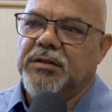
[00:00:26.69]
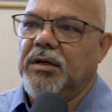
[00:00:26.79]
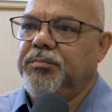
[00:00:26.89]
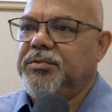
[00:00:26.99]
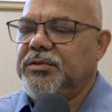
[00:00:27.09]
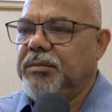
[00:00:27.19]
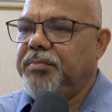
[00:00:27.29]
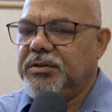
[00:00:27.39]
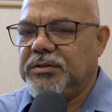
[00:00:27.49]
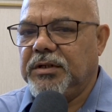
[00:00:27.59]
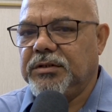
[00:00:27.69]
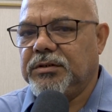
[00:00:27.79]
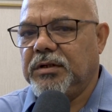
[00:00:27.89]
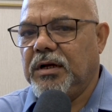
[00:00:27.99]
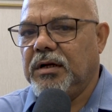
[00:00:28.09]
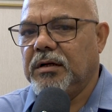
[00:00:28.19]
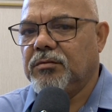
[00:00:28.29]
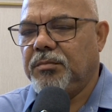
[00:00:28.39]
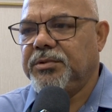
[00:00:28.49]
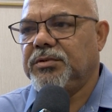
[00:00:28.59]
até por ser presidente da
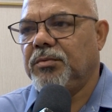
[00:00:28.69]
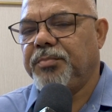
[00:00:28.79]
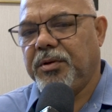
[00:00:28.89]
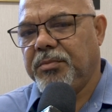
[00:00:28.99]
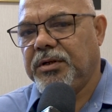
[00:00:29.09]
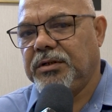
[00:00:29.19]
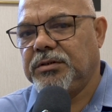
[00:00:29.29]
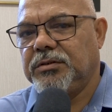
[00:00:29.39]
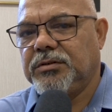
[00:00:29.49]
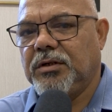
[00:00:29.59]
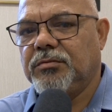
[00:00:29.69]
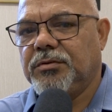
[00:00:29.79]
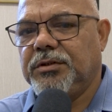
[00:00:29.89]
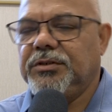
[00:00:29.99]
Comissão Permanente de Saúde,